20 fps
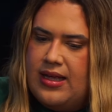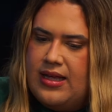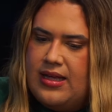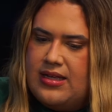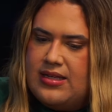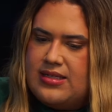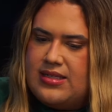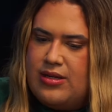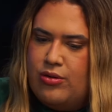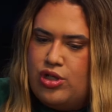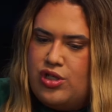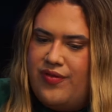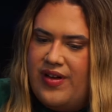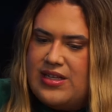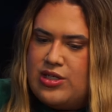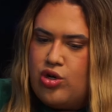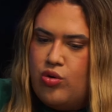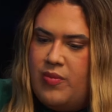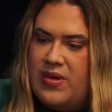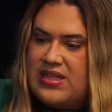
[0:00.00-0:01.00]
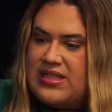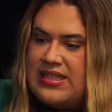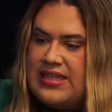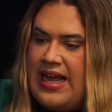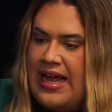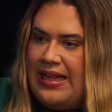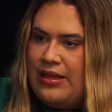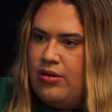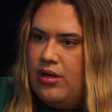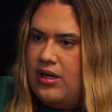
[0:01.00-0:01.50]
se eu tivesse
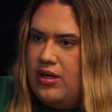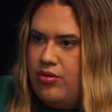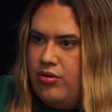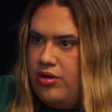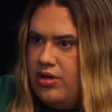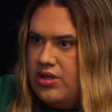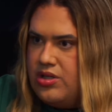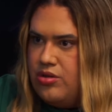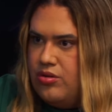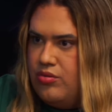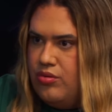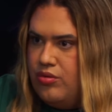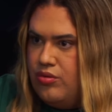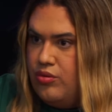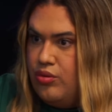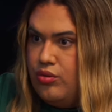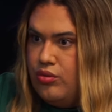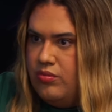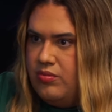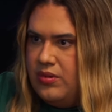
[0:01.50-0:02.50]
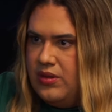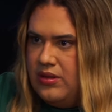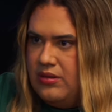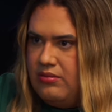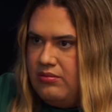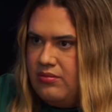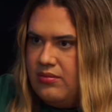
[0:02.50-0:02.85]
começado ali no início do YouTube,